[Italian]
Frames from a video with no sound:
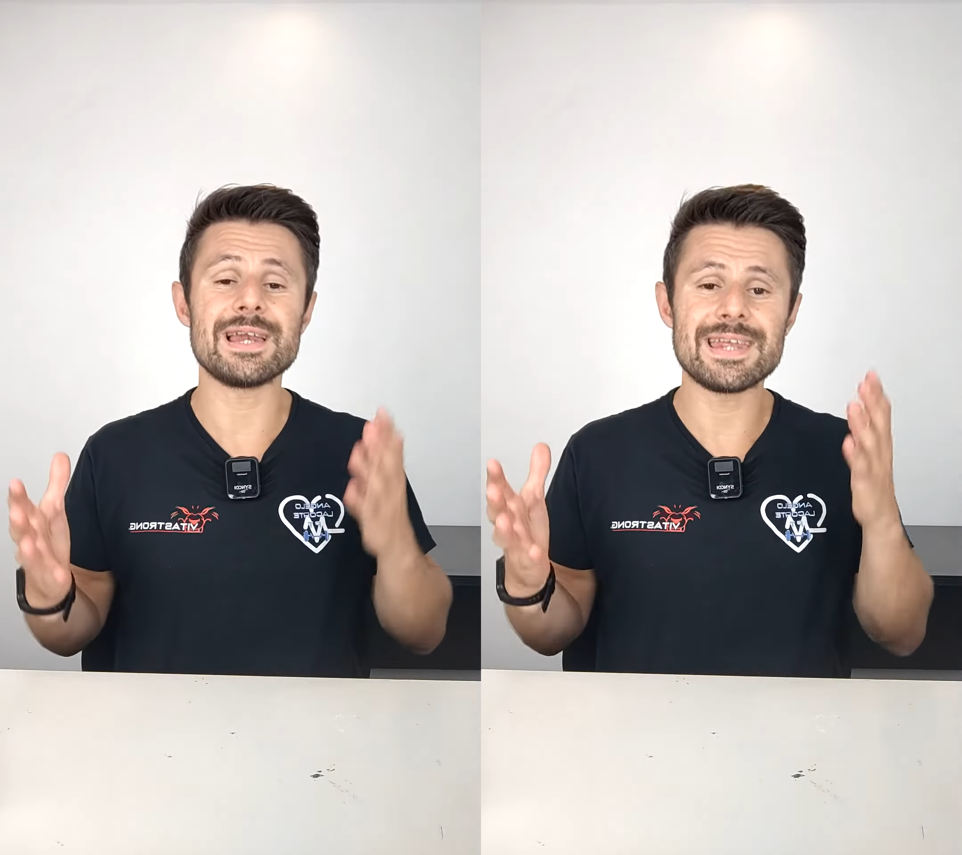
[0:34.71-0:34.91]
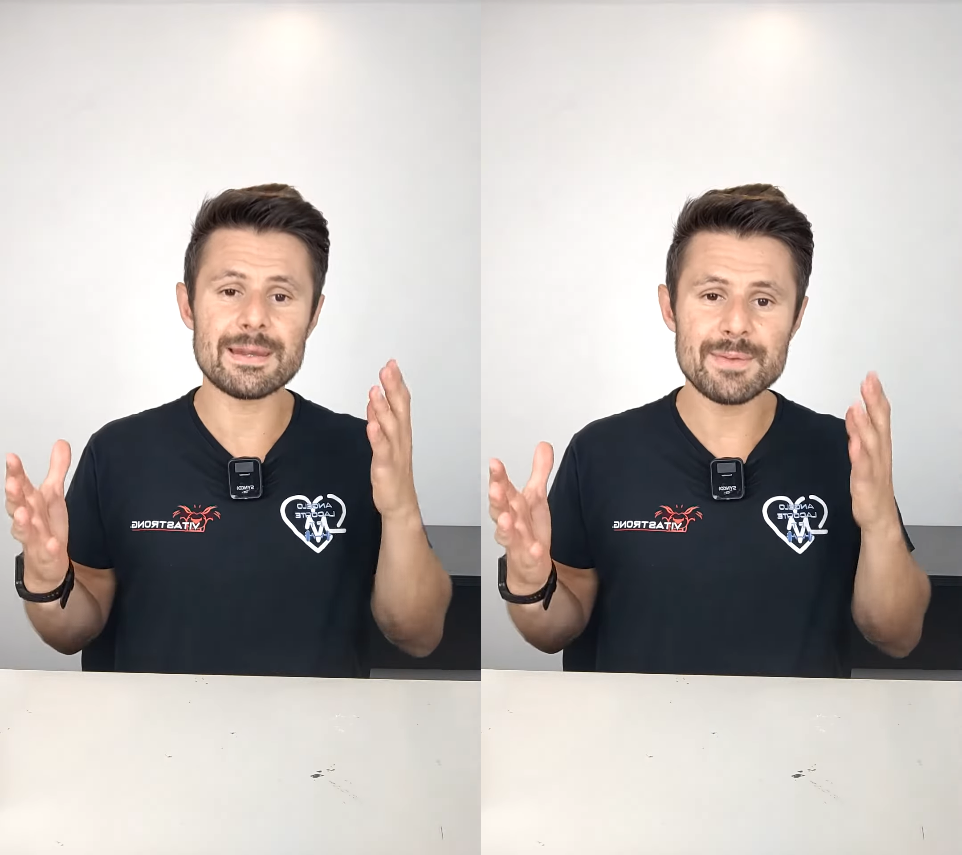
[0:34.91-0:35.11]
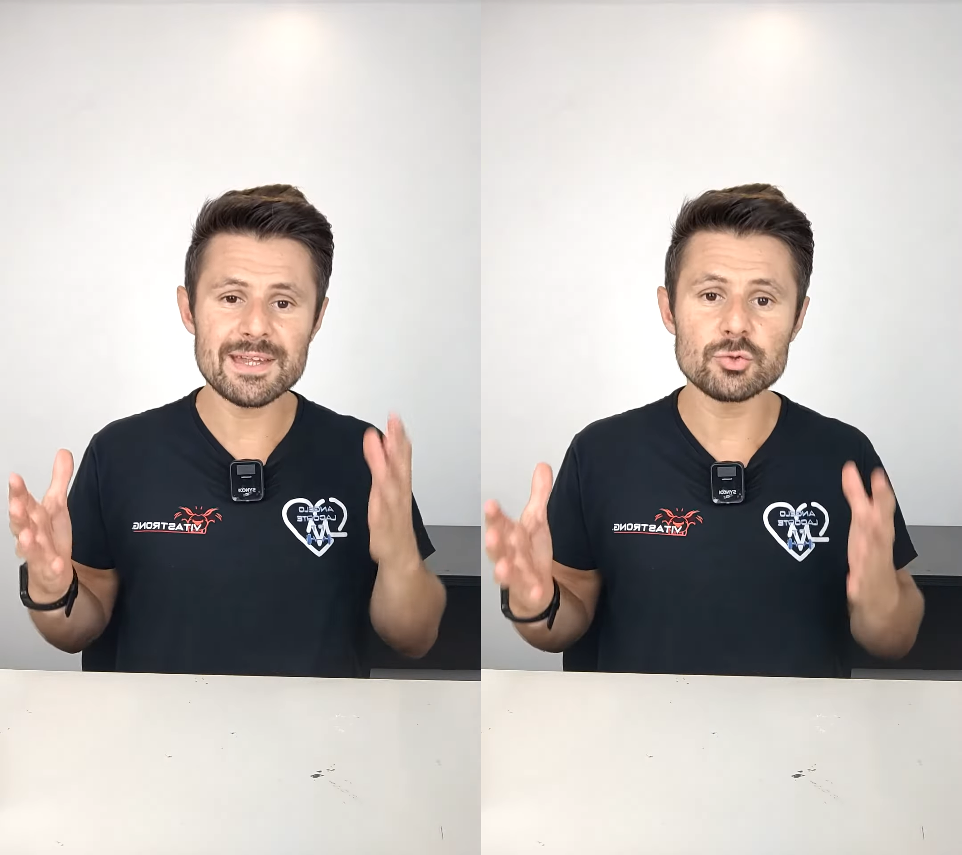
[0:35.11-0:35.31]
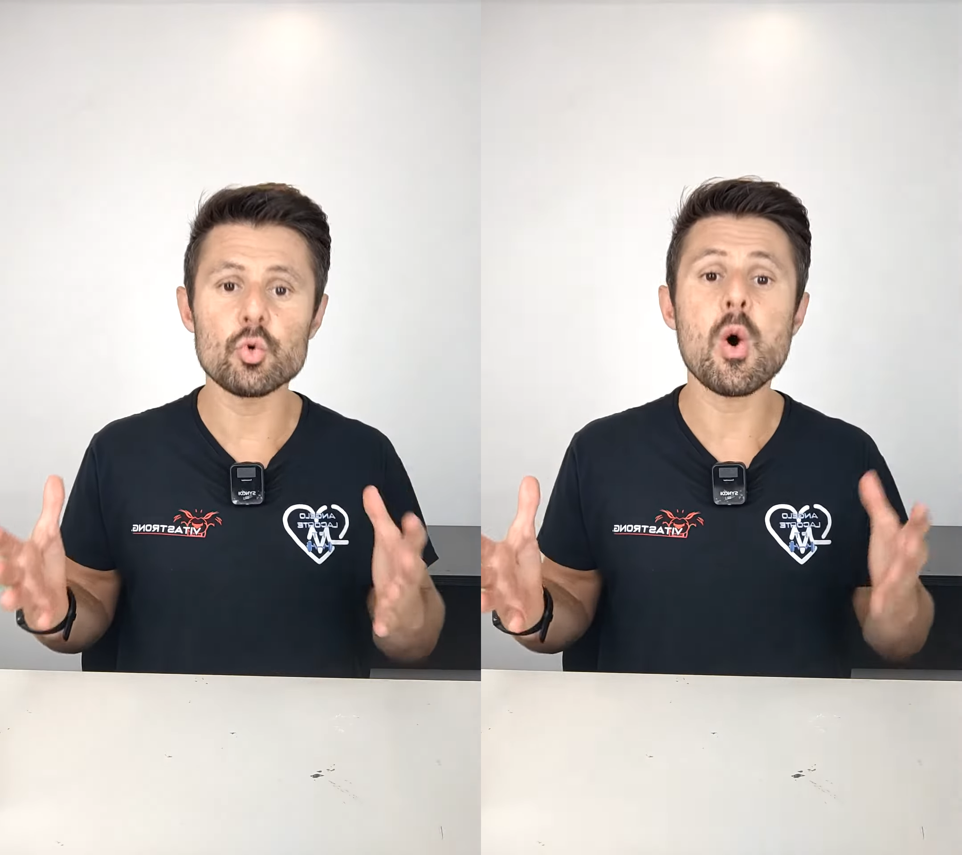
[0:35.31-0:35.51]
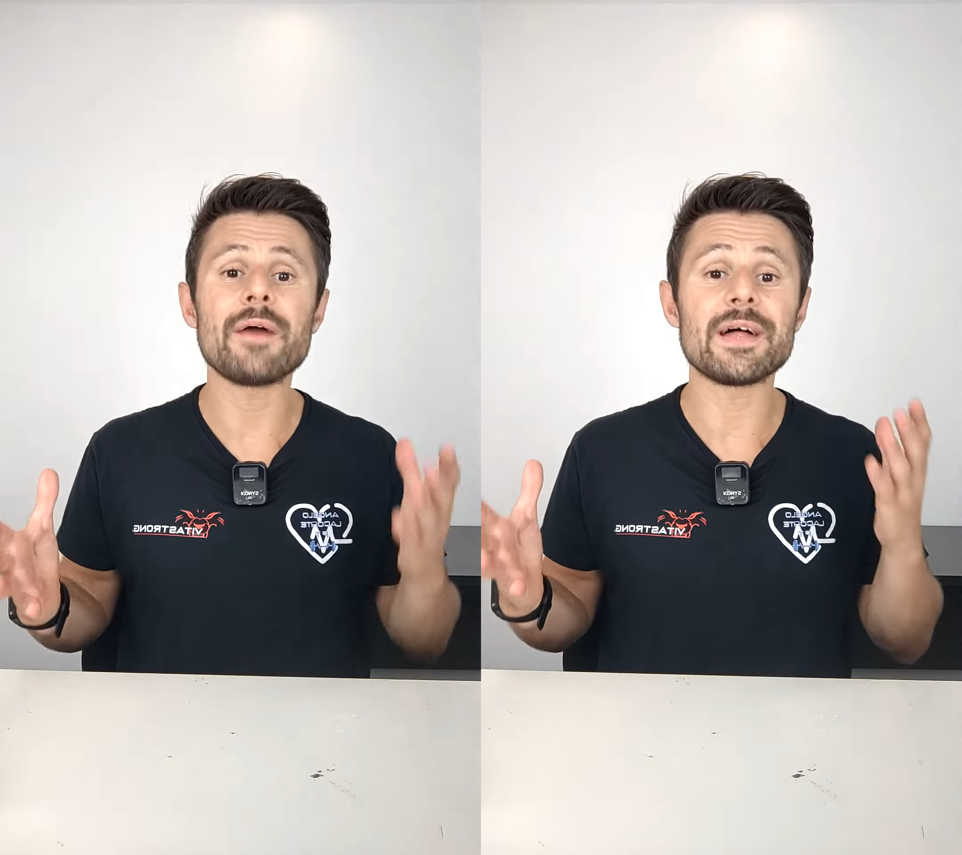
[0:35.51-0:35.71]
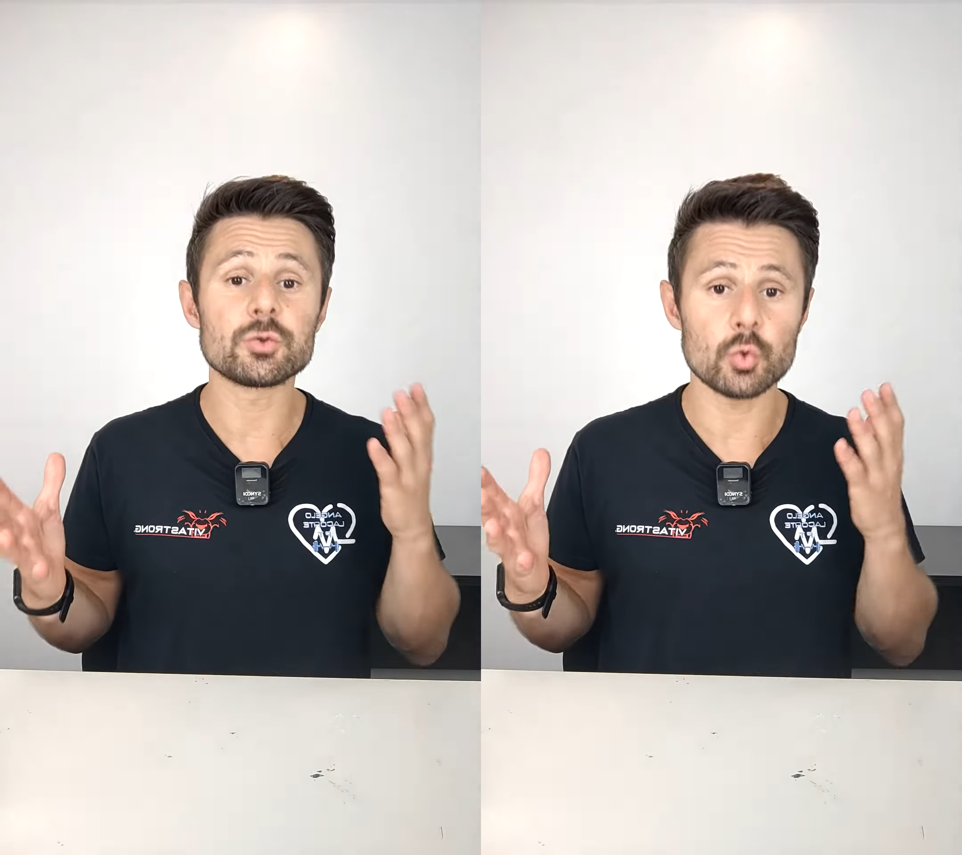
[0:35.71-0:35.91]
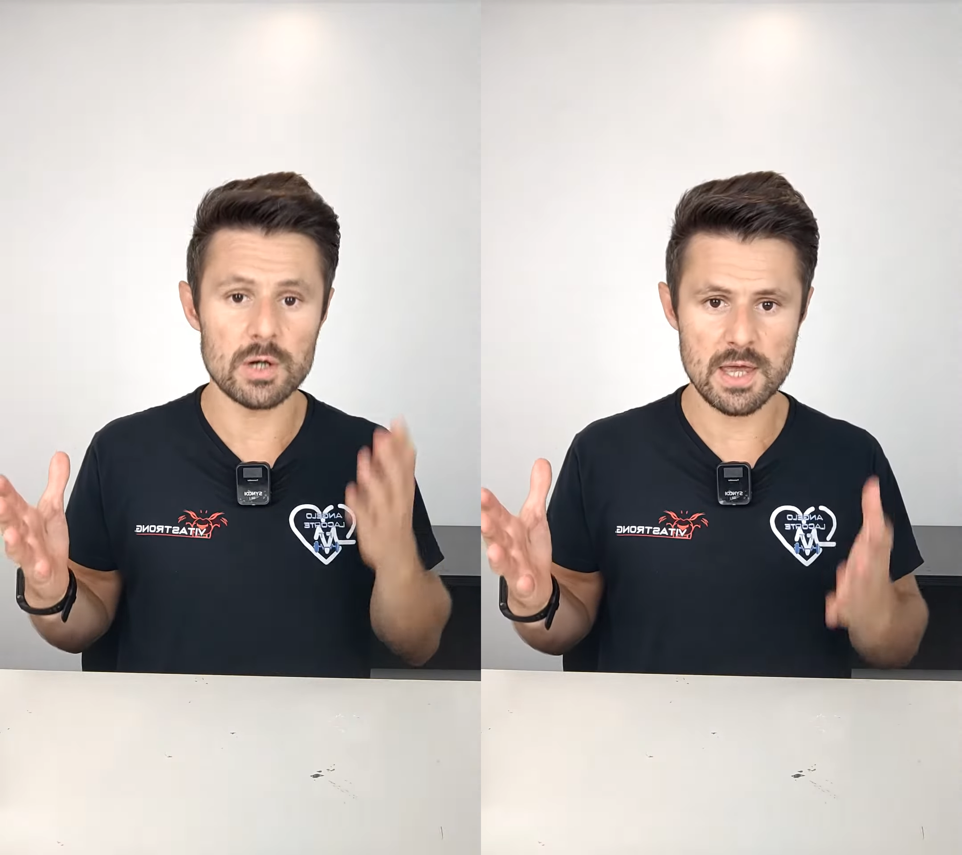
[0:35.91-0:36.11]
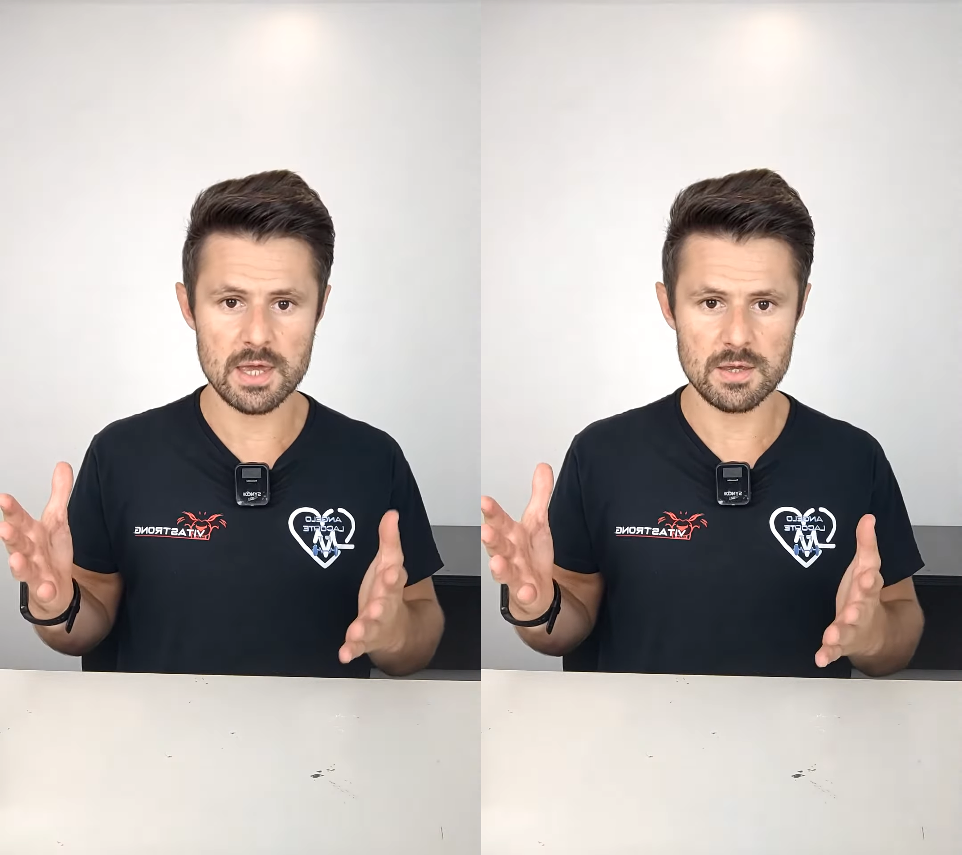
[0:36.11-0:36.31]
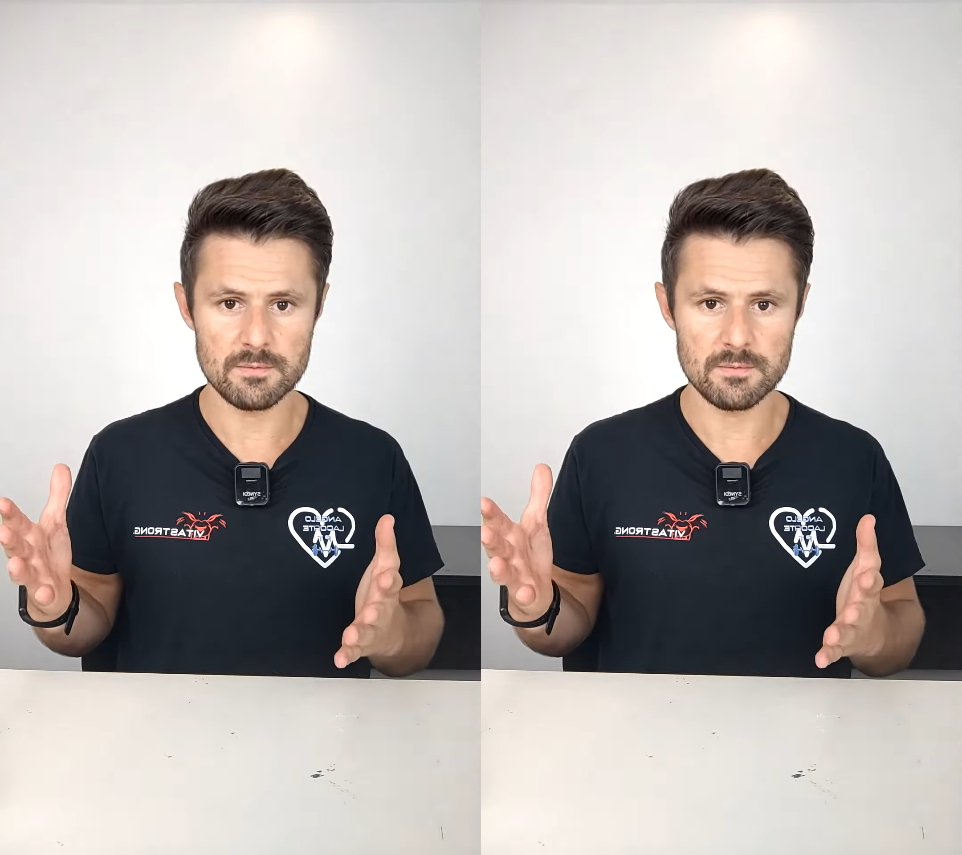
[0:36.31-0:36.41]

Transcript: allenamento adatto a lei,